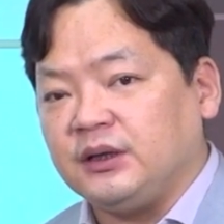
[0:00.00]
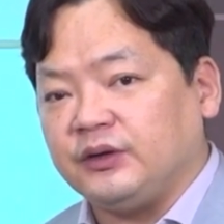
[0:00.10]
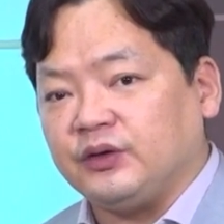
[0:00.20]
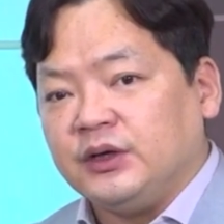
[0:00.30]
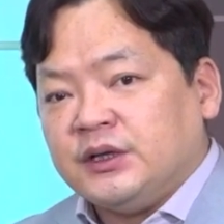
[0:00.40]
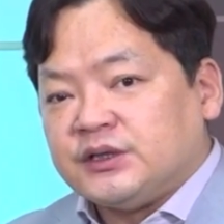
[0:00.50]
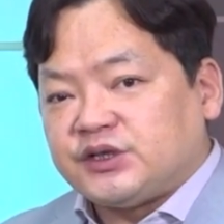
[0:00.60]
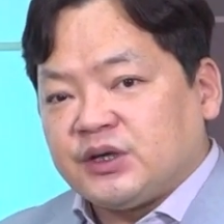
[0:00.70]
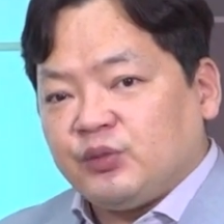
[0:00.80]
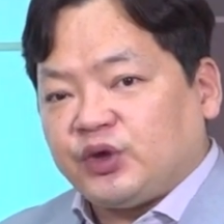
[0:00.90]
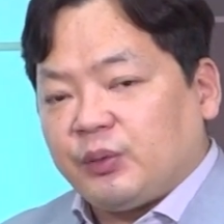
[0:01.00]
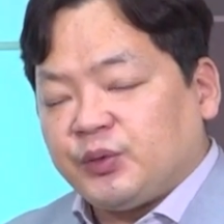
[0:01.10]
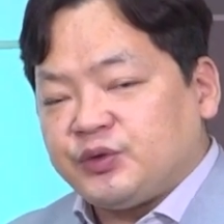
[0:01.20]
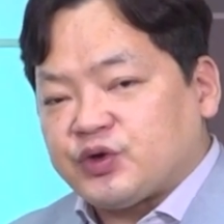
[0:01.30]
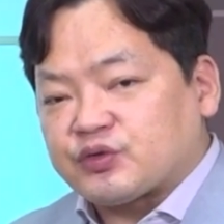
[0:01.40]
그래서 지금 뭐
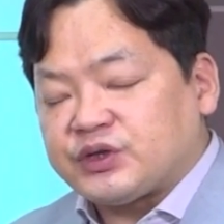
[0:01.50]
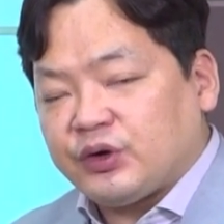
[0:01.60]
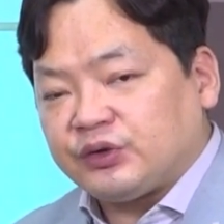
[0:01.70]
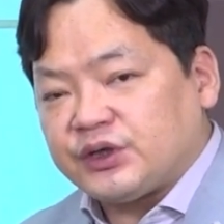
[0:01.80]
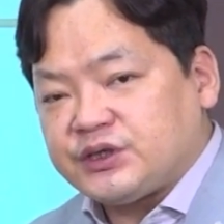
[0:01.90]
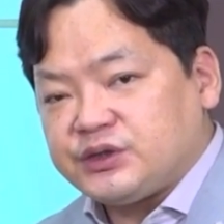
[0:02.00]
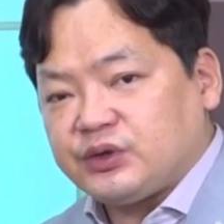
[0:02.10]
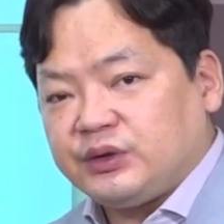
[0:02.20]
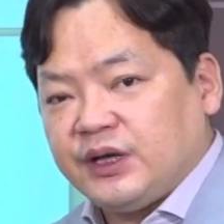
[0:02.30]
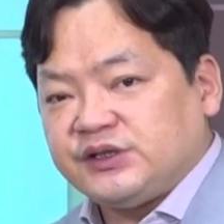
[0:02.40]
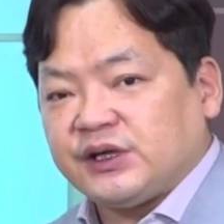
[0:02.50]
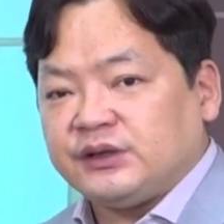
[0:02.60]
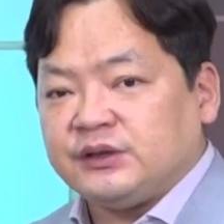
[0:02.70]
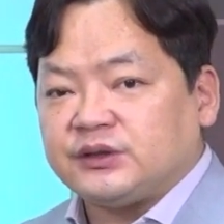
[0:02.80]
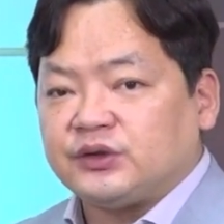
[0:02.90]
대부분 적자거나 실적을 내지
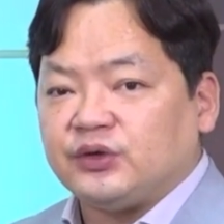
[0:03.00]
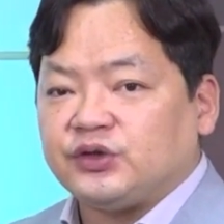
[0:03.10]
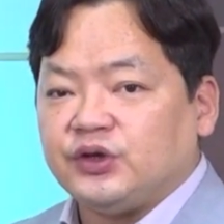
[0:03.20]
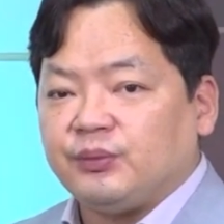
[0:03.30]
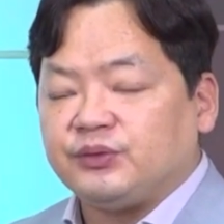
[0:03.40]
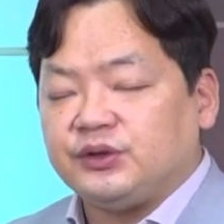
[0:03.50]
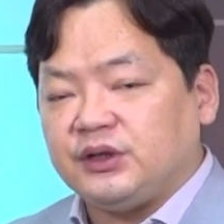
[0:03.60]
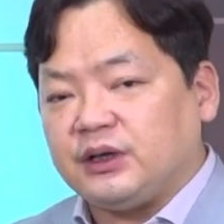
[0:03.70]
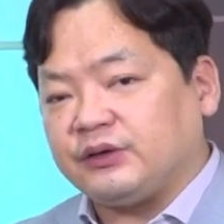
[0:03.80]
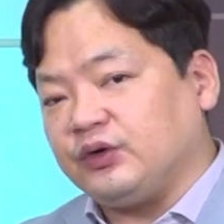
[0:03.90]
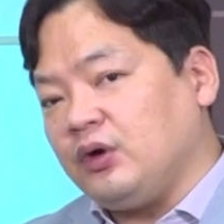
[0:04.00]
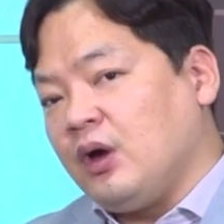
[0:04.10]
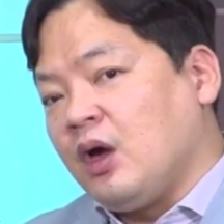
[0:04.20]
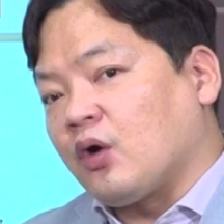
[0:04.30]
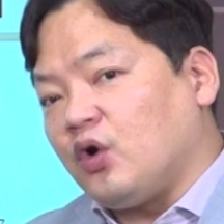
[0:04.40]
않는 그런 기업들이라서
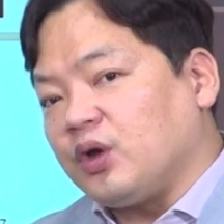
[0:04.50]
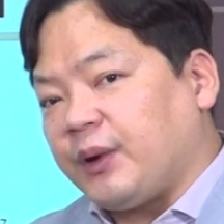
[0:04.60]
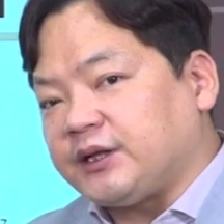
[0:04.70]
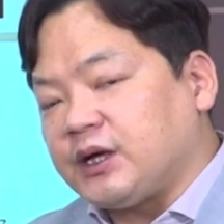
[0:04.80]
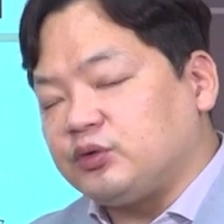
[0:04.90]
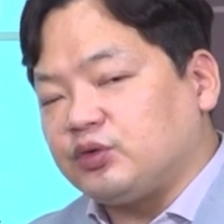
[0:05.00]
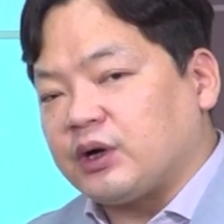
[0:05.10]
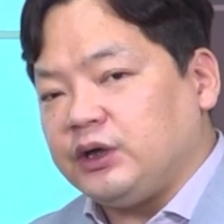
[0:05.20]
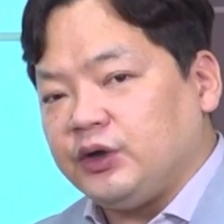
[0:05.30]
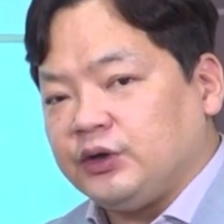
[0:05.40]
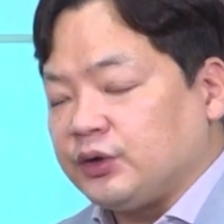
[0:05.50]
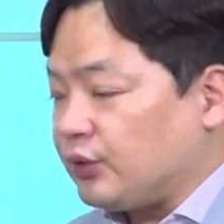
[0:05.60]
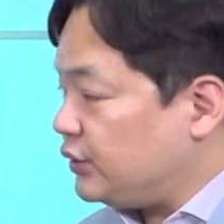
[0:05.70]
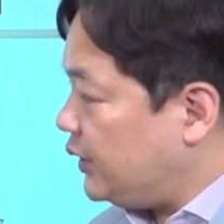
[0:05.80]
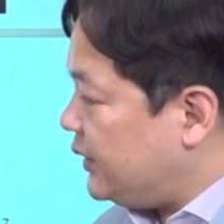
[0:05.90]
거의 바닥으로 깔려 있는
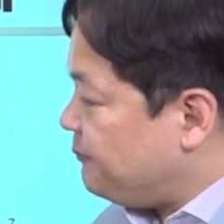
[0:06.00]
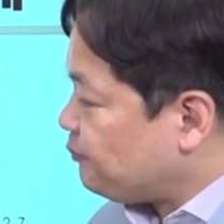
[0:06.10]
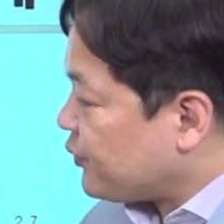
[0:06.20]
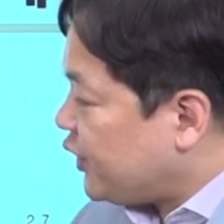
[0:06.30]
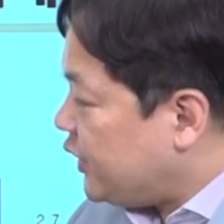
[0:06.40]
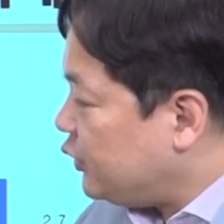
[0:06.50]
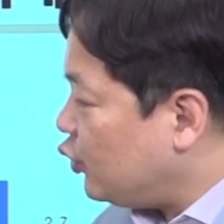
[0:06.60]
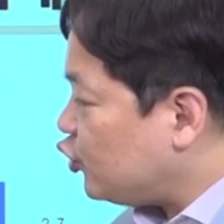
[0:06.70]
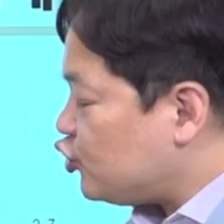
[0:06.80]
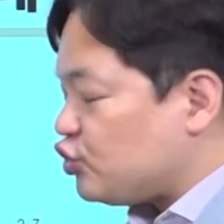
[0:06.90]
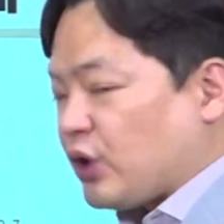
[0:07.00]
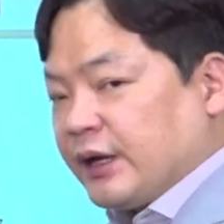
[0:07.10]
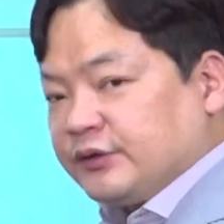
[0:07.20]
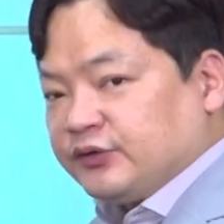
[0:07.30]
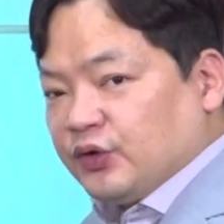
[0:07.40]
건데 인도 수주
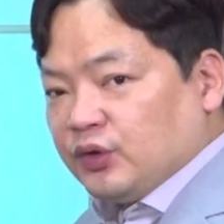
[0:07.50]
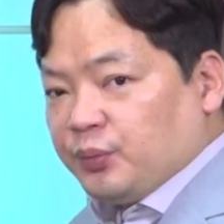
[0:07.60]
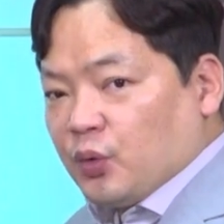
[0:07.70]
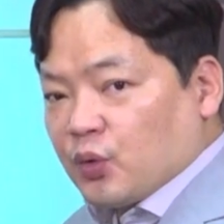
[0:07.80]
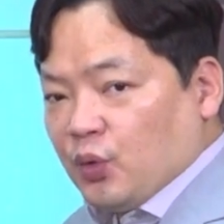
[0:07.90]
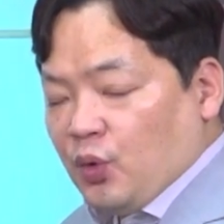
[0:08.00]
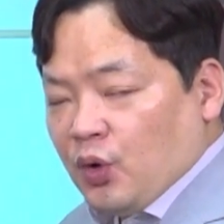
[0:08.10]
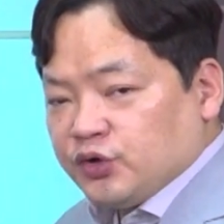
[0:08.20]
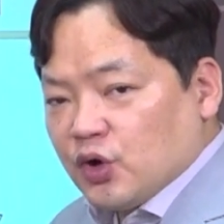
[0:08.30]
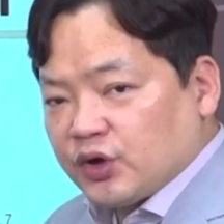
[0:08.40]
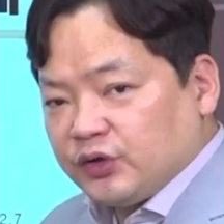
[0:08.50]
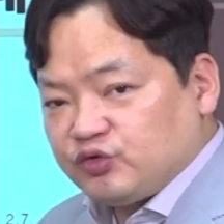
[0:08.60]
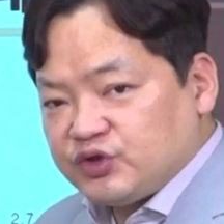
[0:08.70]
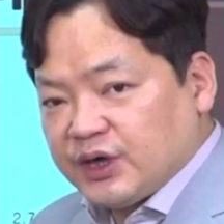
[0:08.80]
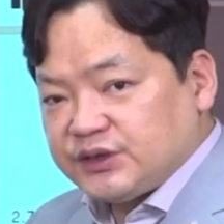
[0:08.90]
가능성을 보고 여기에
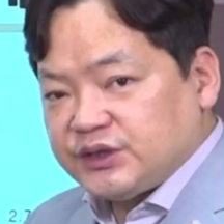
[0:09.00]
숫자가